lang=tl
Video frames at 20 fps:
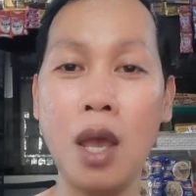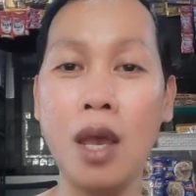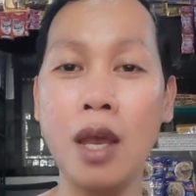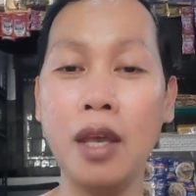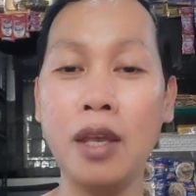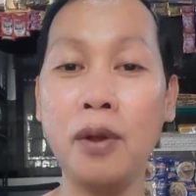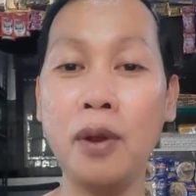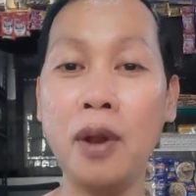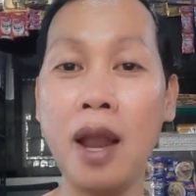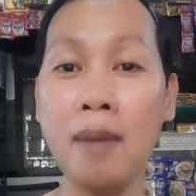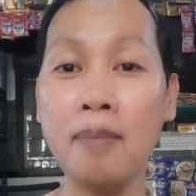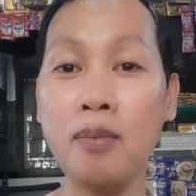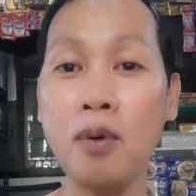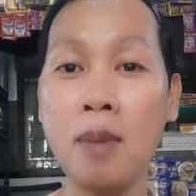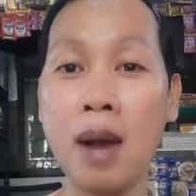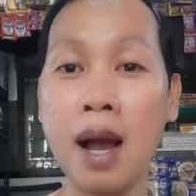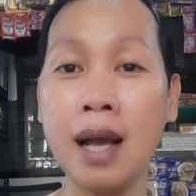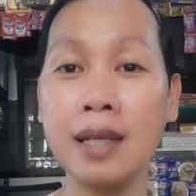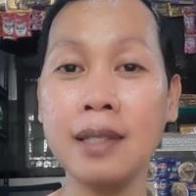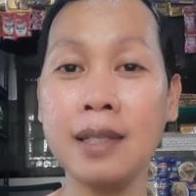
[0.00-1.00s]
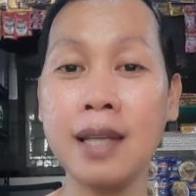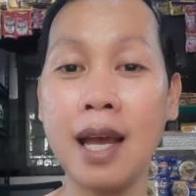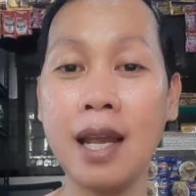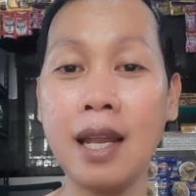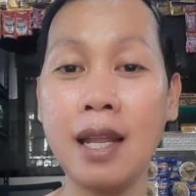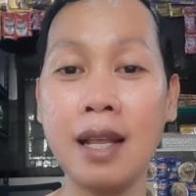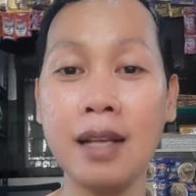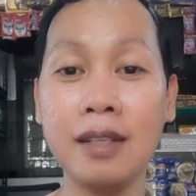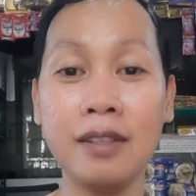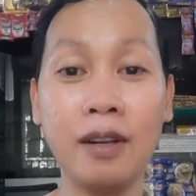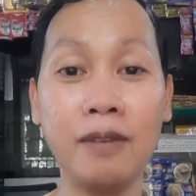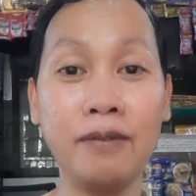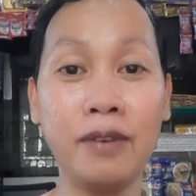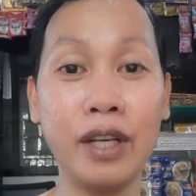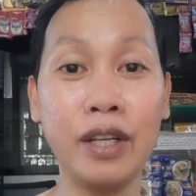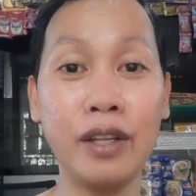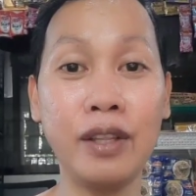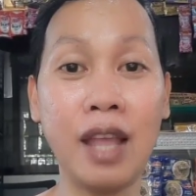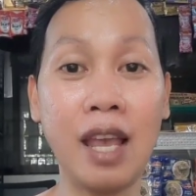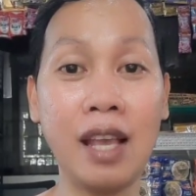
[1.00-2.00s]
yun lang po mga kasari. That's all
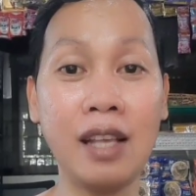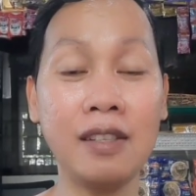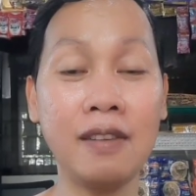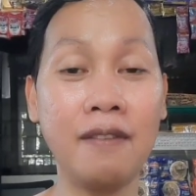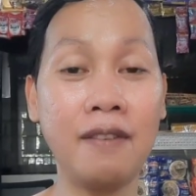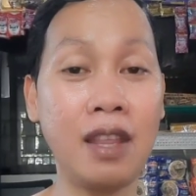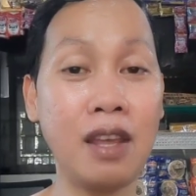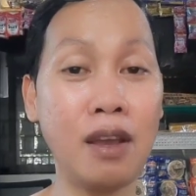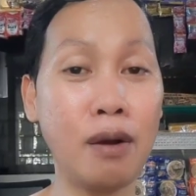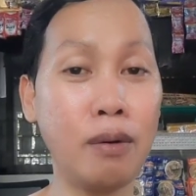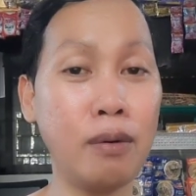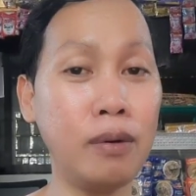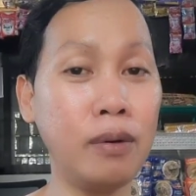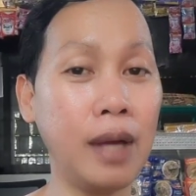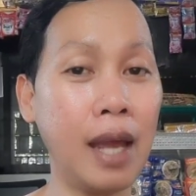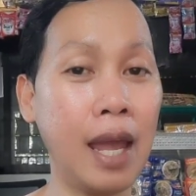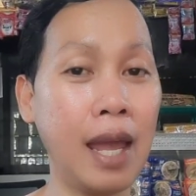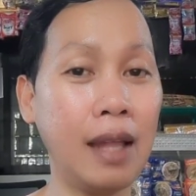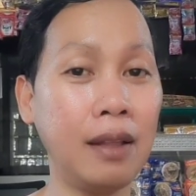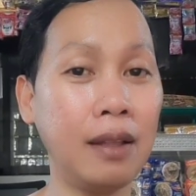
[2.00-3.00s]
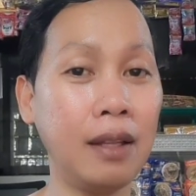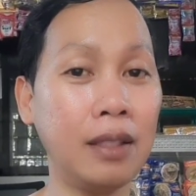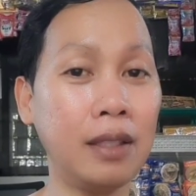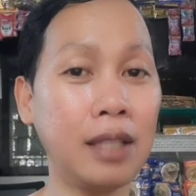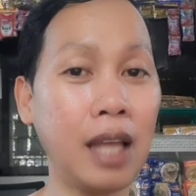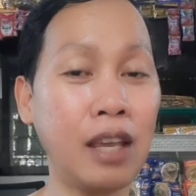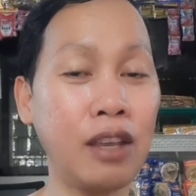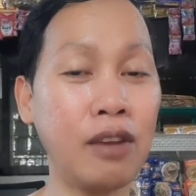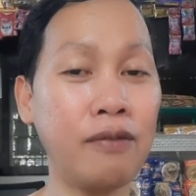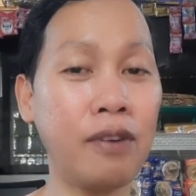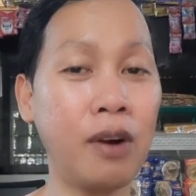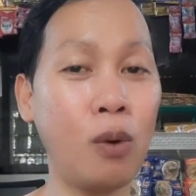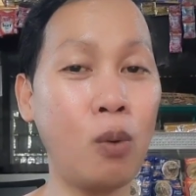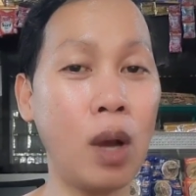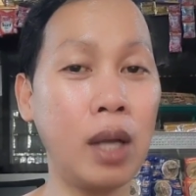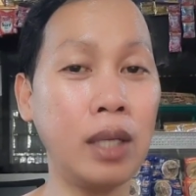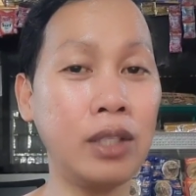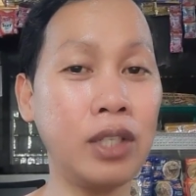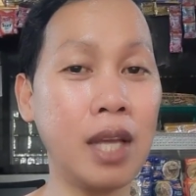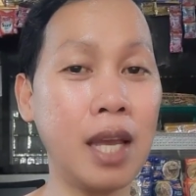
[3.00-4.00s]
for today's video and thank you for
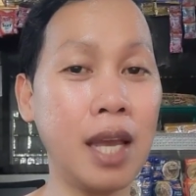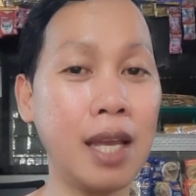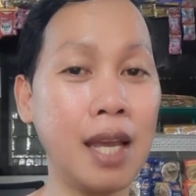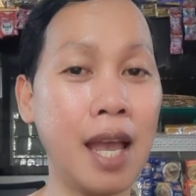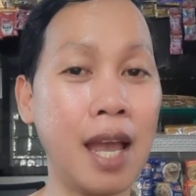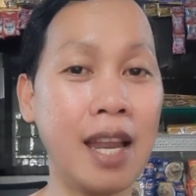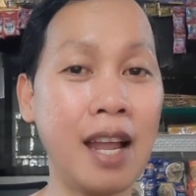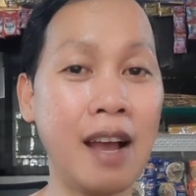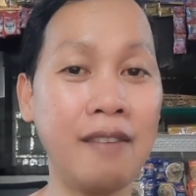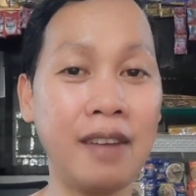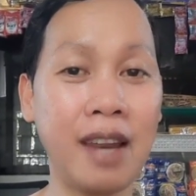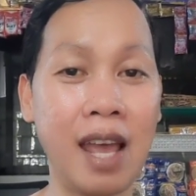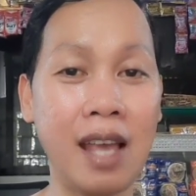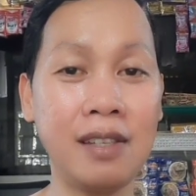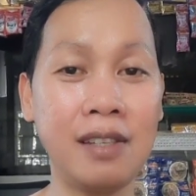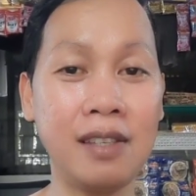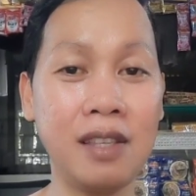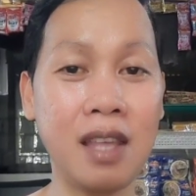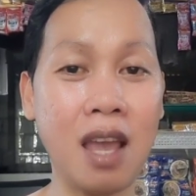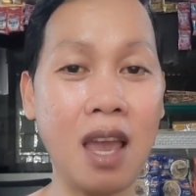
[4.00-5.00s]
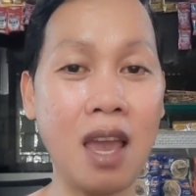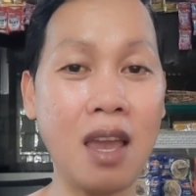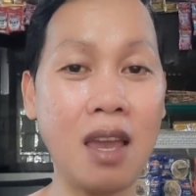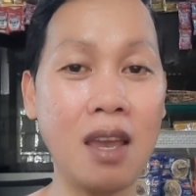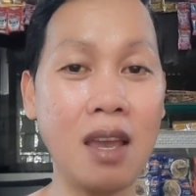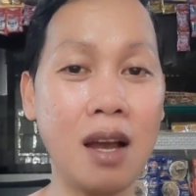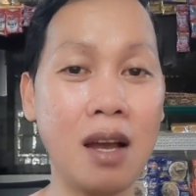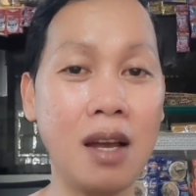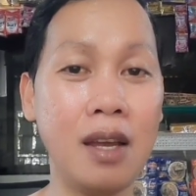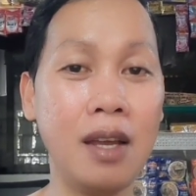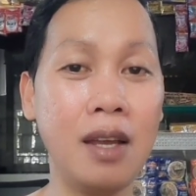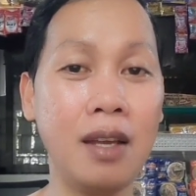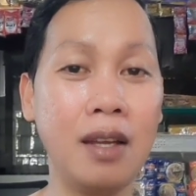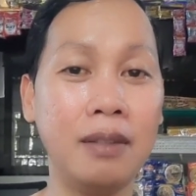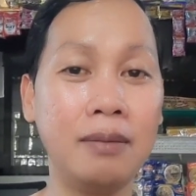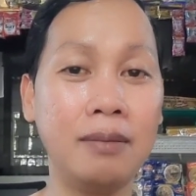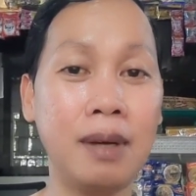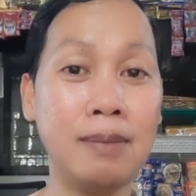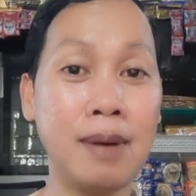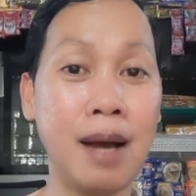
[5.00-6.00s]
watching and have a nice day.
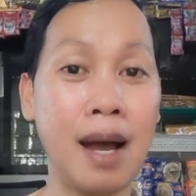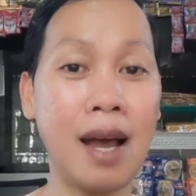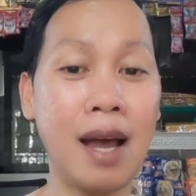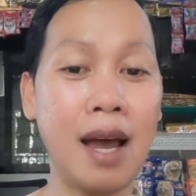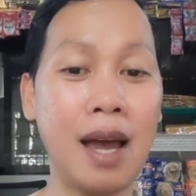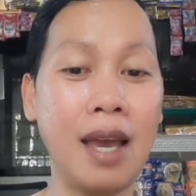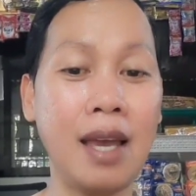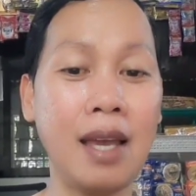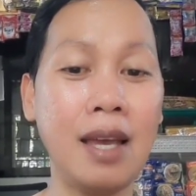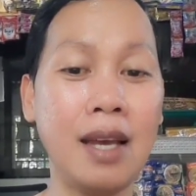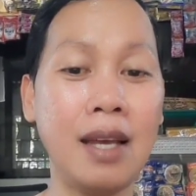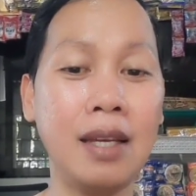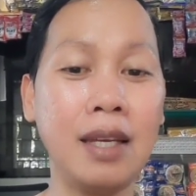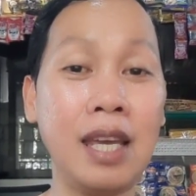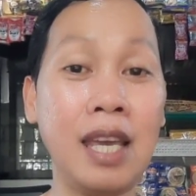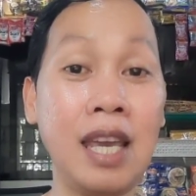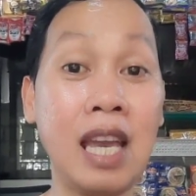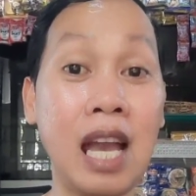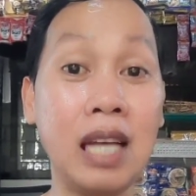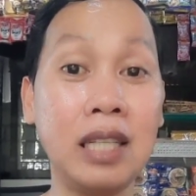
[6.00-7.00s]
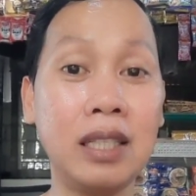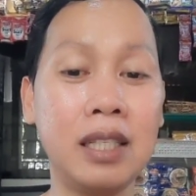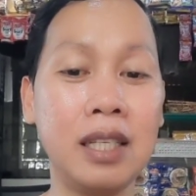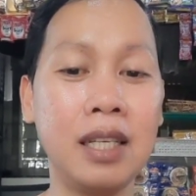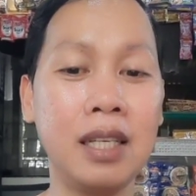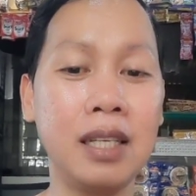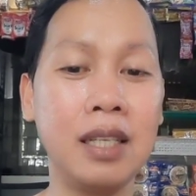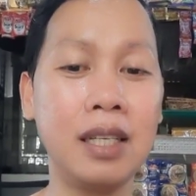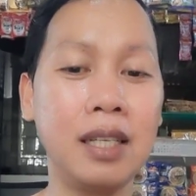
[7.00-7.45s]
Bye-bye. Ingat.